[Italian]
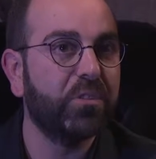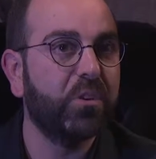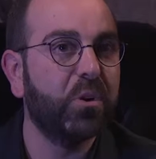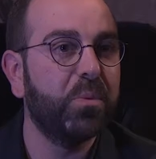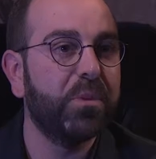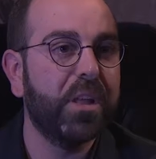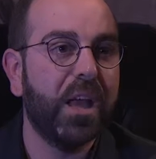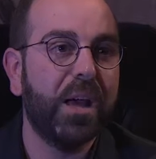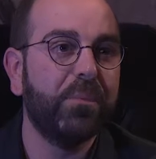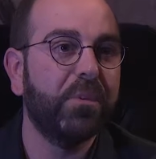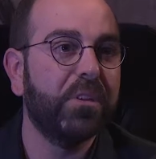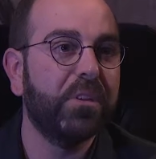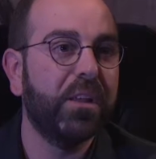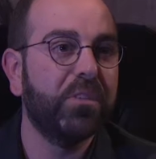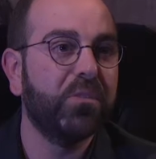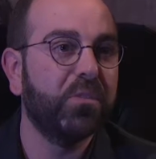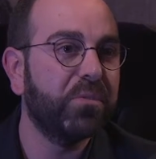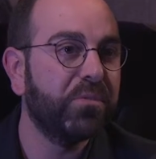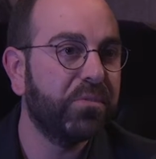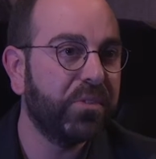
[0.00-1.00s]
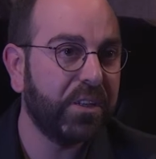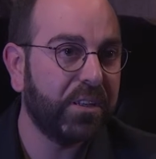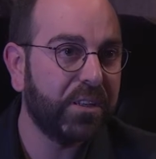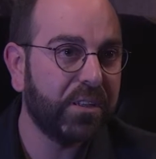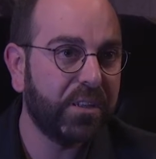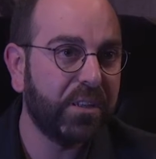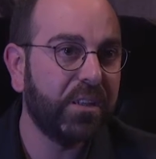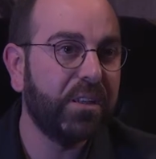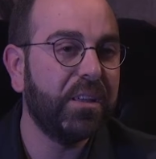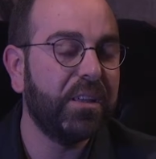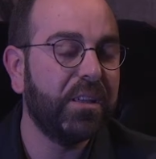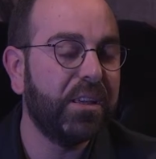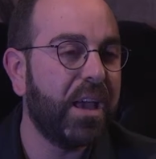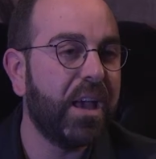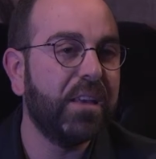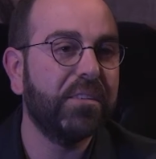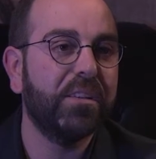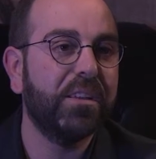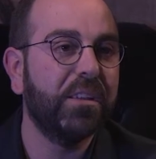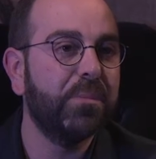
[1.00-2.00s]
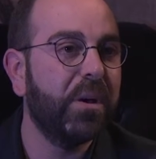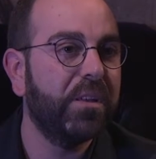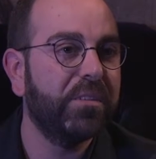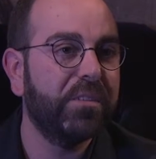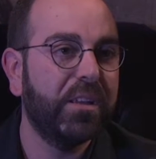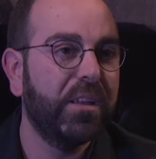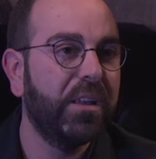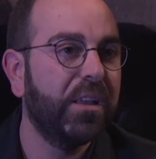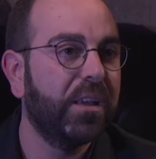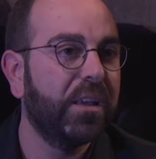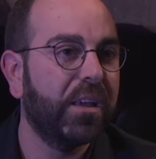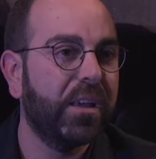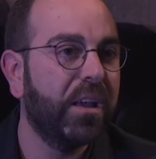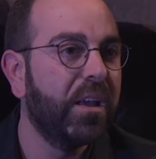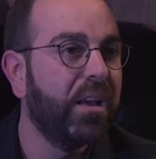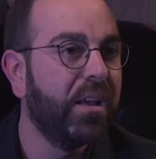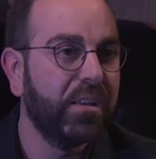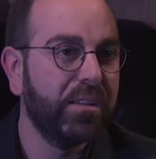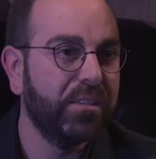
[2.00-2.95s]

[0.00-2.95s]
scopriamo dei soffitti di chiese e di basiliche